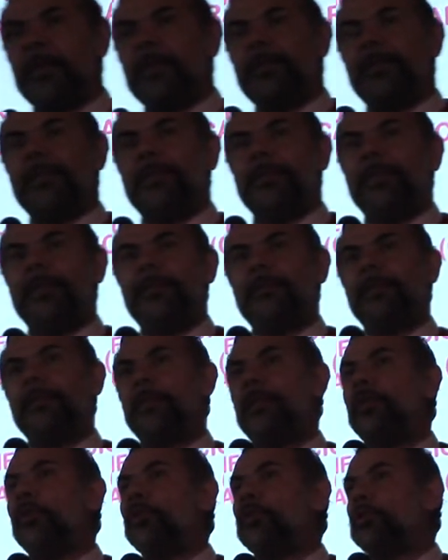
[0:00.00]
de tesis
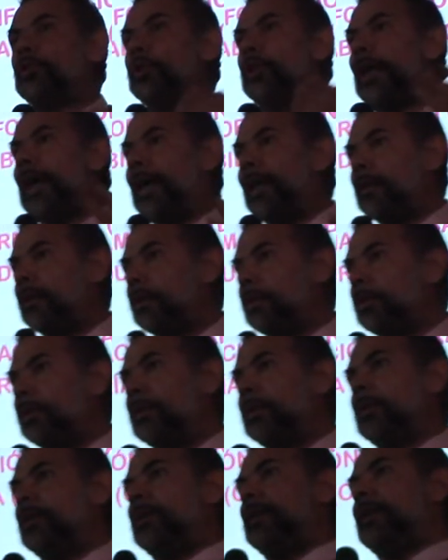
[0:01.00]
de
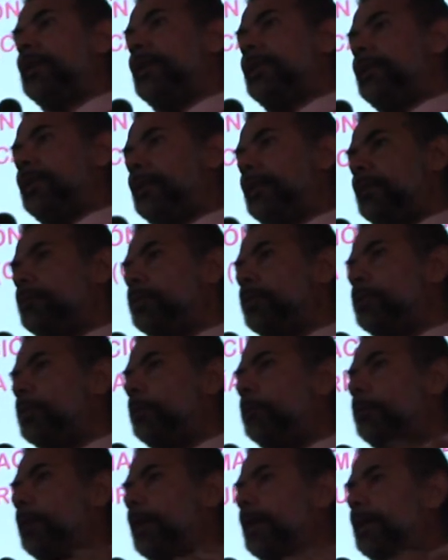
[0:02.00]
doctorado que tiene
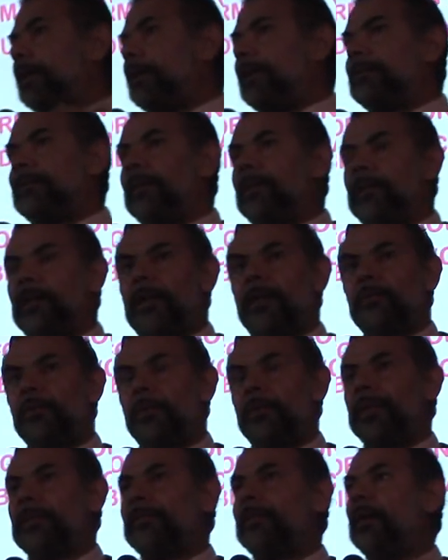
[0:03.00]
nuestro país, que es el de la
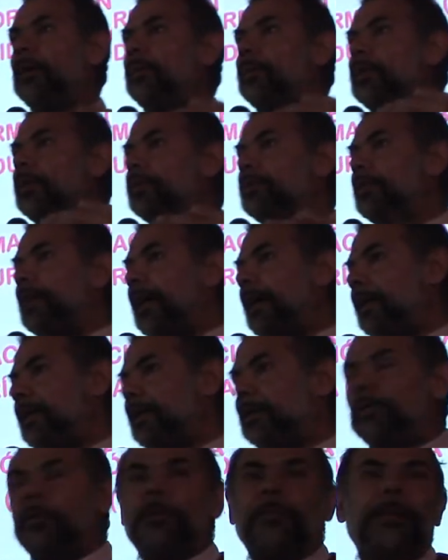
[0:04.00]
Universidad de Buenos
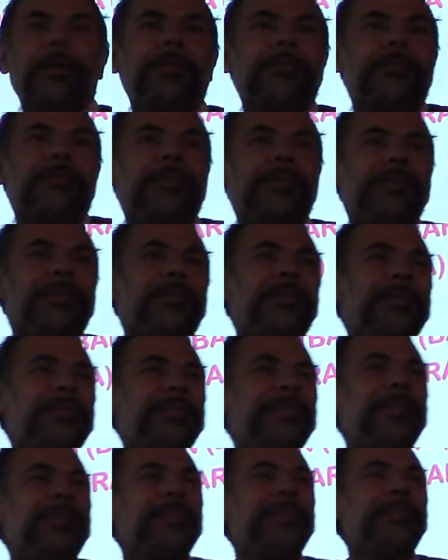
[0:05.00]
Aires, no aparece
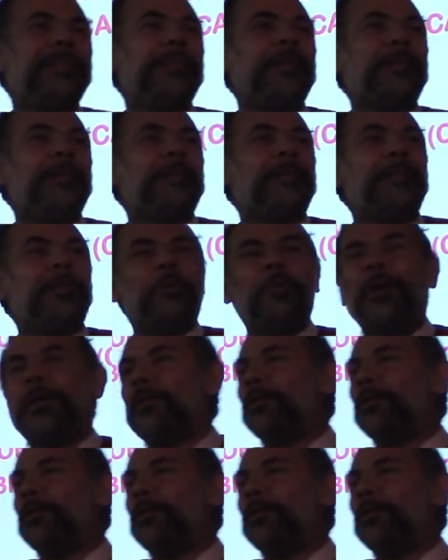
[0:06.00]
ni, en el lugar